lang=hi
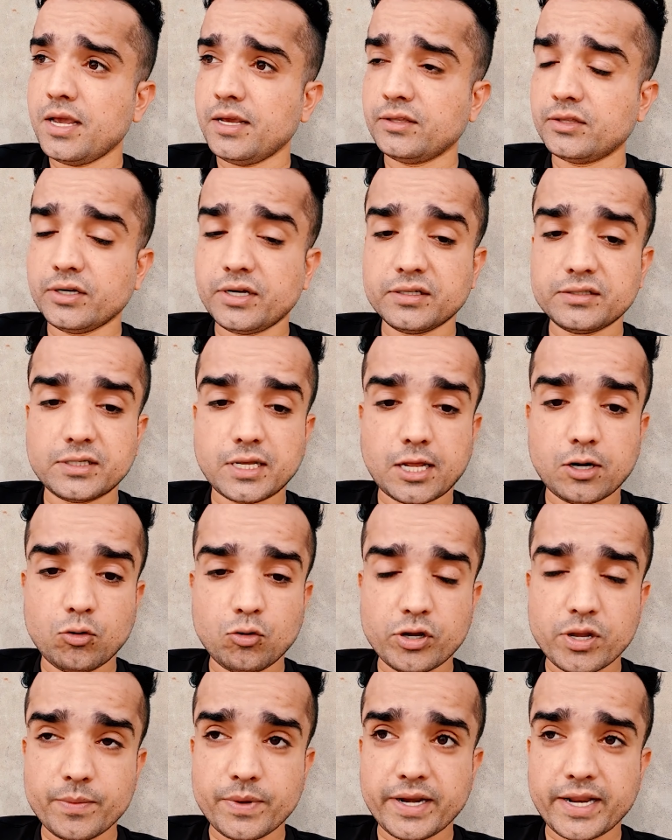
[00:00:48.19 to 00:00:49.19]
इतने
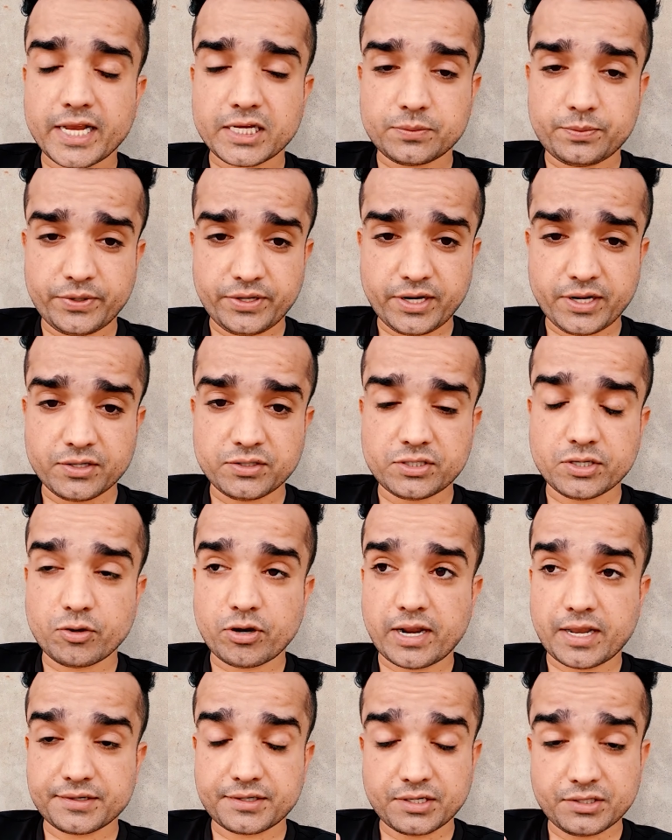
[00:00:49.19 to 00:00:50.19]
सालों के मेरे एक्सपीरियंस से
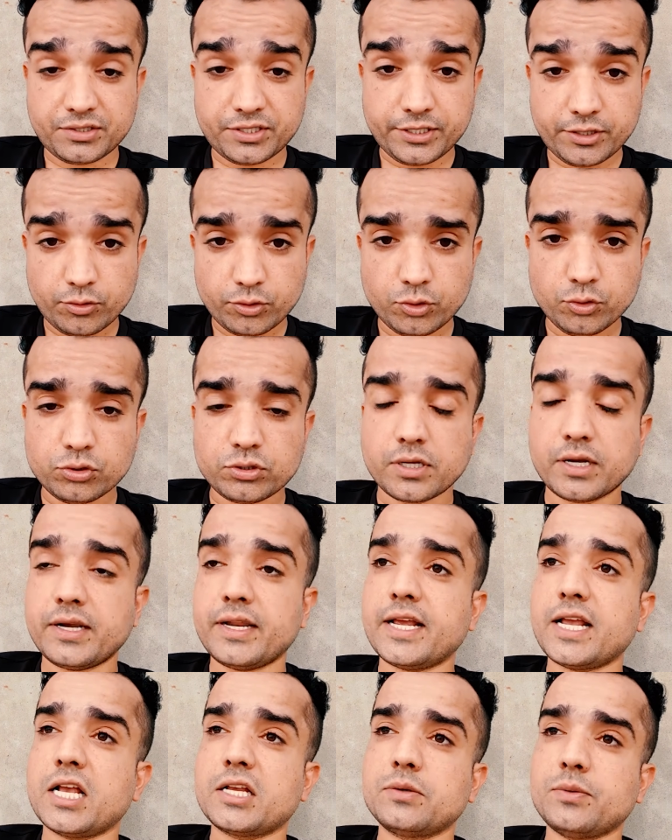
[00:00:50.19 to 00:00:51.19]
और एस को यूज़
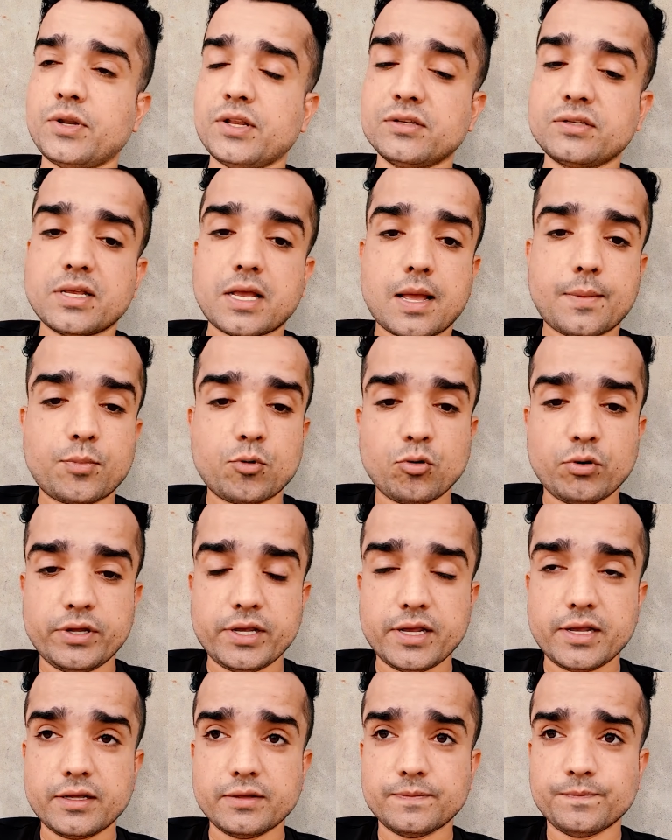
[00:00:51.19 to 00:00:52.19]
करने का एक्सपीरियंस से आपको
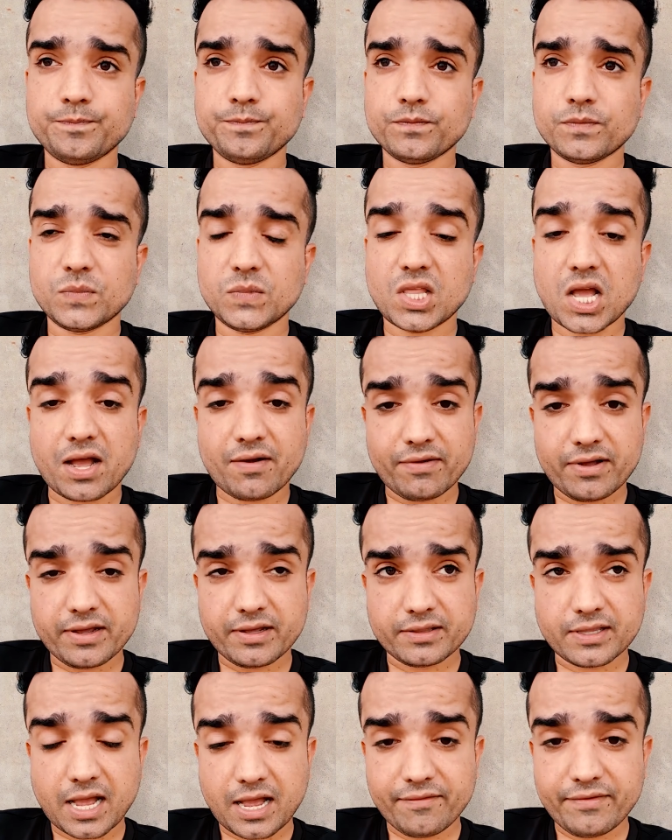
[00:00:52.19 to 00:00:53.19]
ये दावा
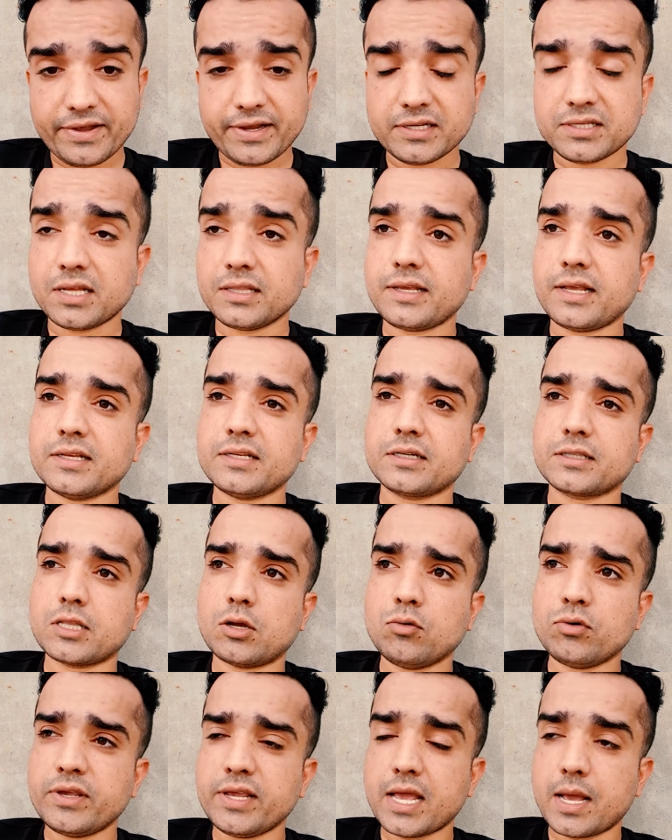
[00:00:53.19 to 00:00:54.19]
दावे के साथ कह सकता
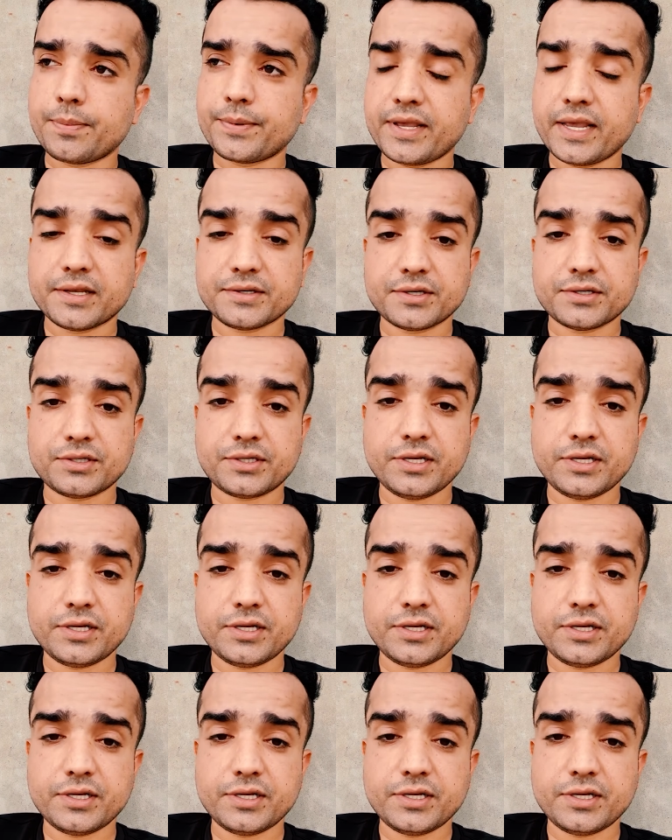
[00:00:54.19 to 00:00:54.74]
हूँ कि आपकी एस